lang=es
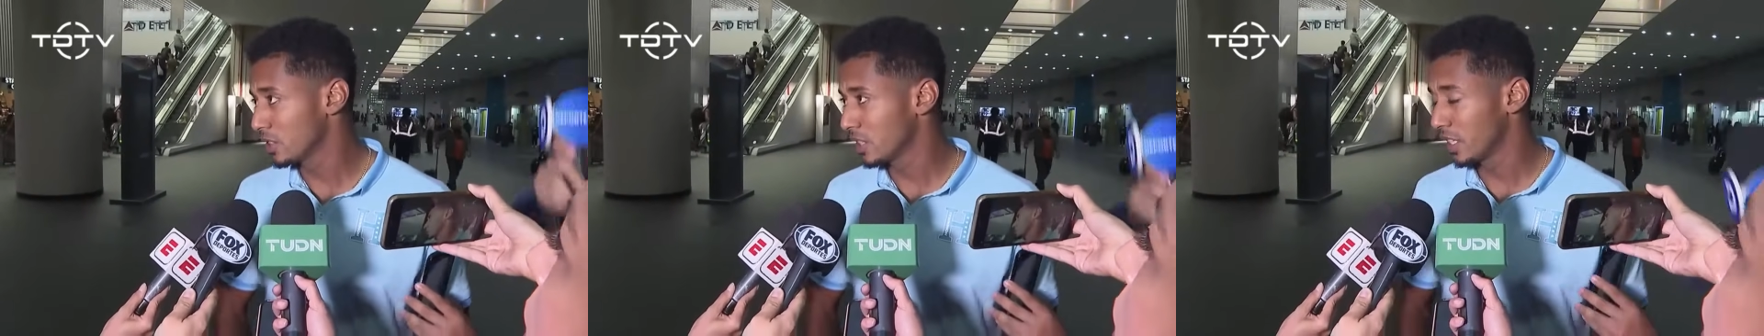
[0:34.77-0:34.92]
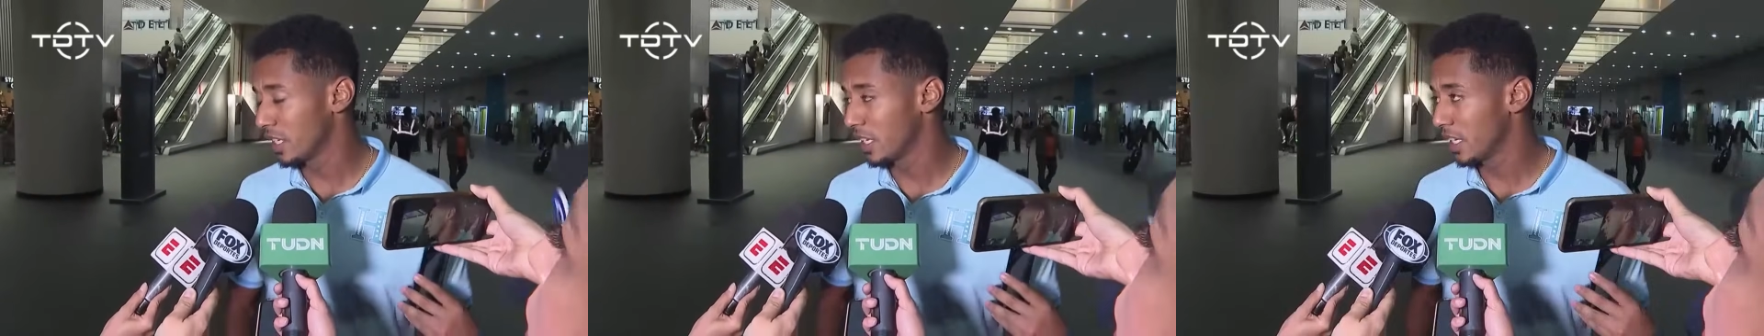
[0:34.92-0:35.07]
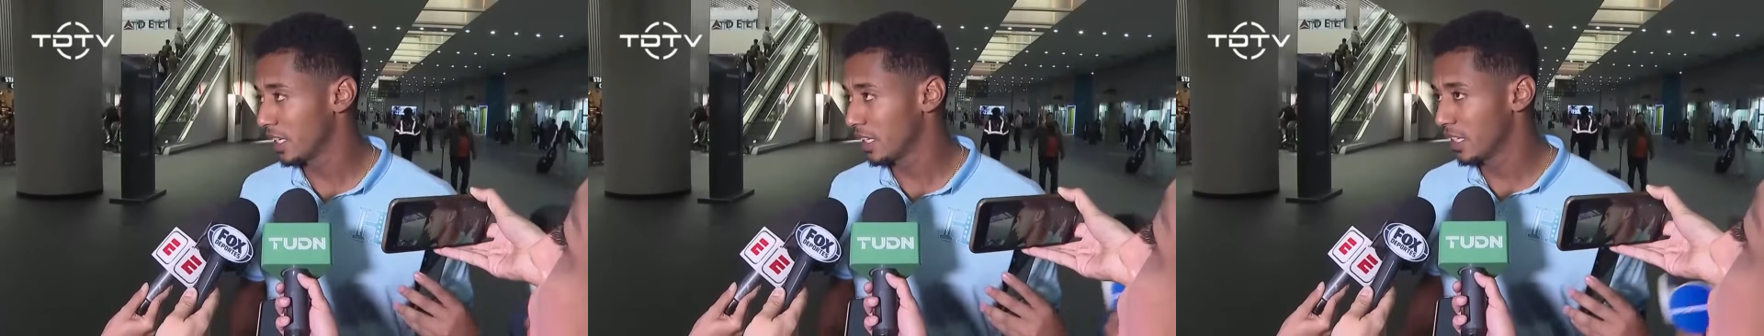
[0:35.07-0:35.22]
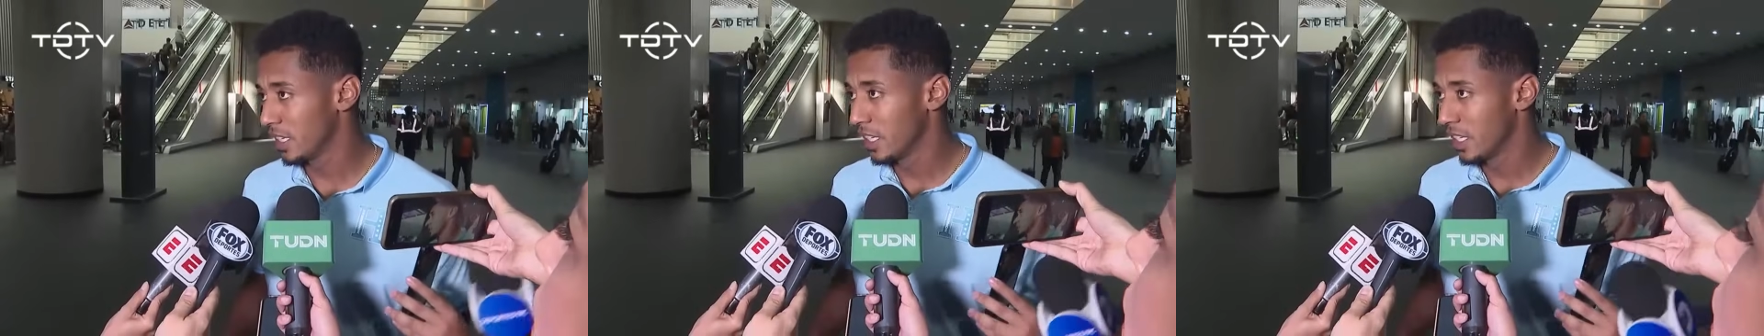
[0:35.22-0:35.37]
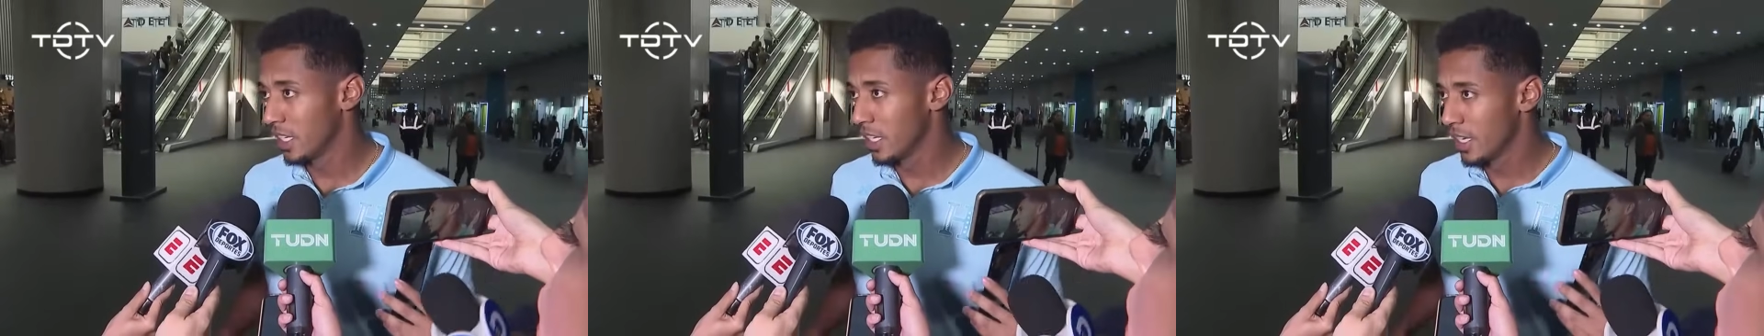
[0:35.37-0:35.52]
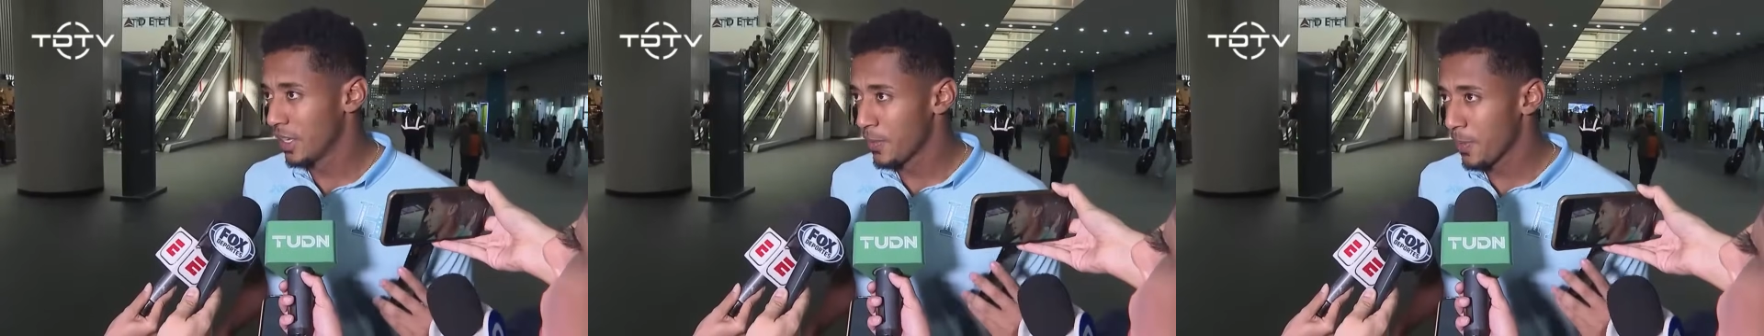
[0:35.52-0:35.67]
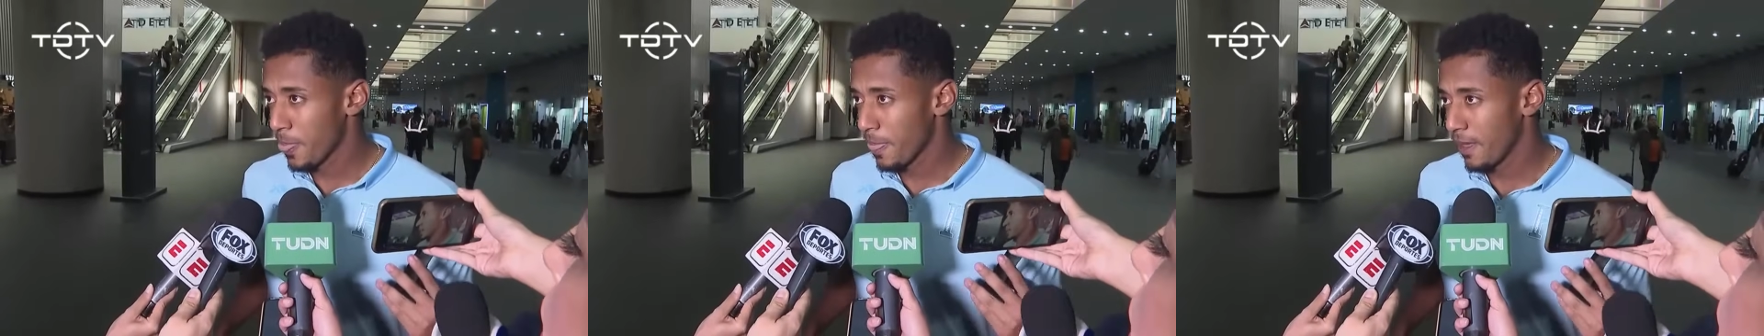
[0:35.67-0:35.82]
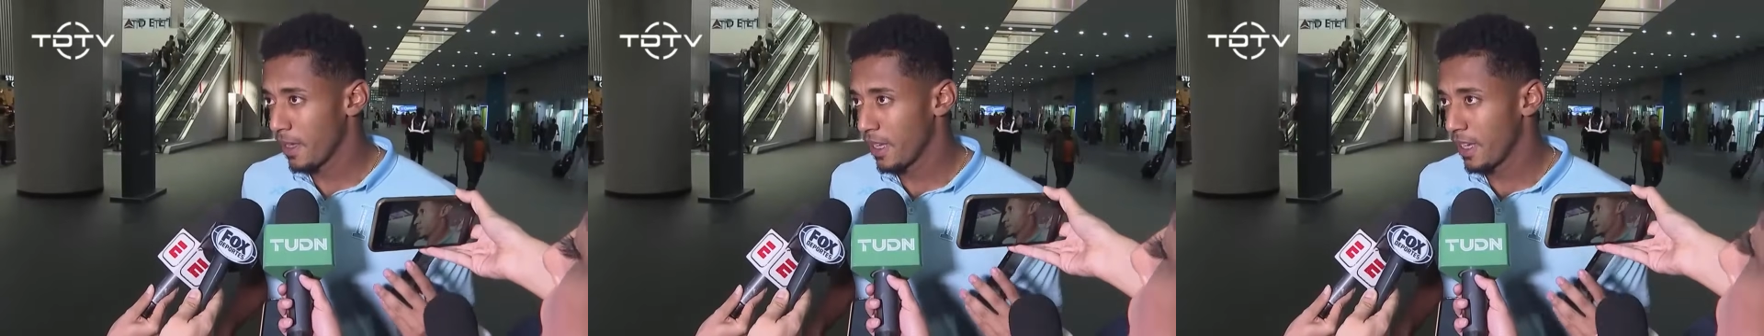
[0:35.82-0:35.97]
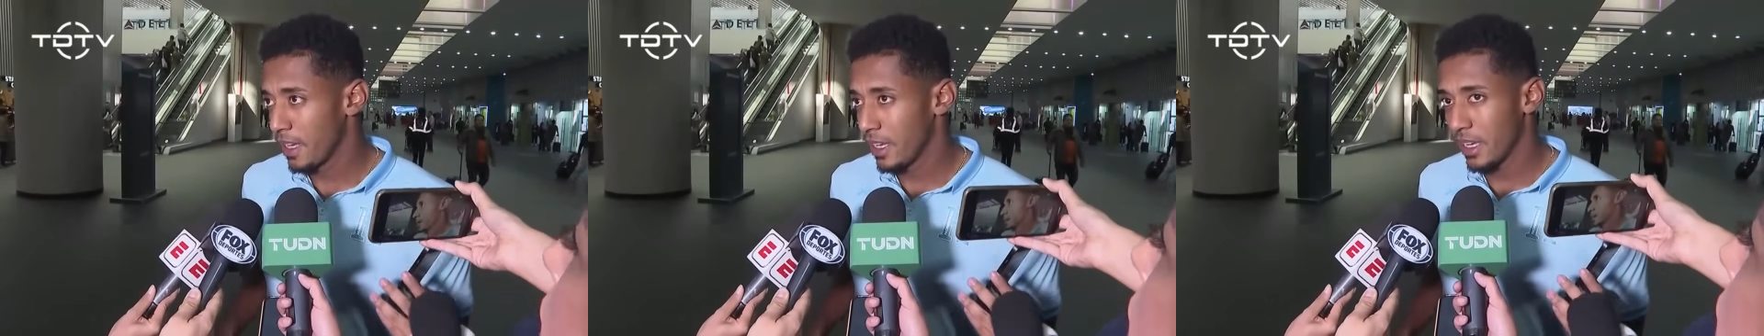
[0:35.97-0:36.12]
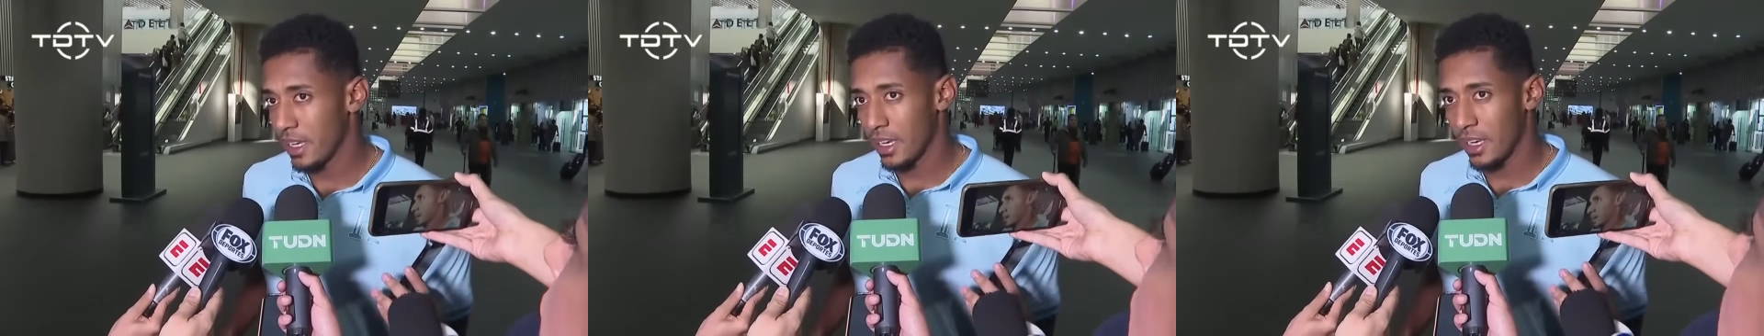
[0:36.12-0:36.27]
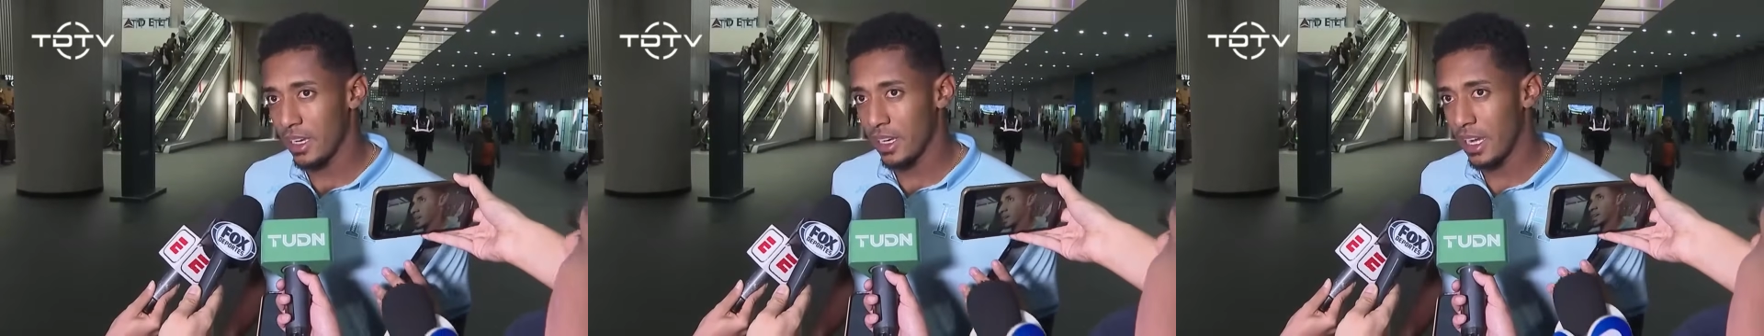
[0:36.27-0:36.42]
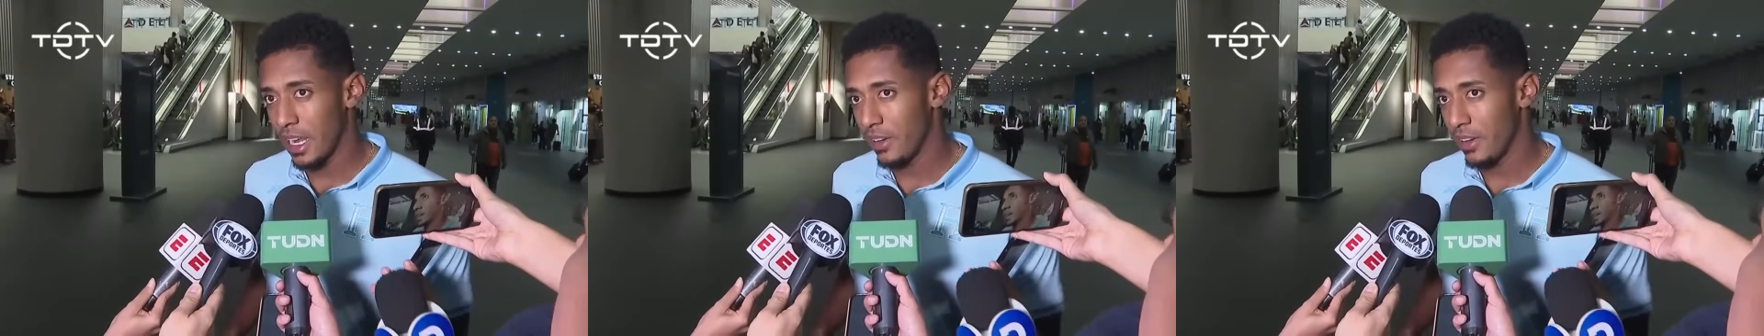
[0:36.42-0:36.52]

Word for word: Tienen eh,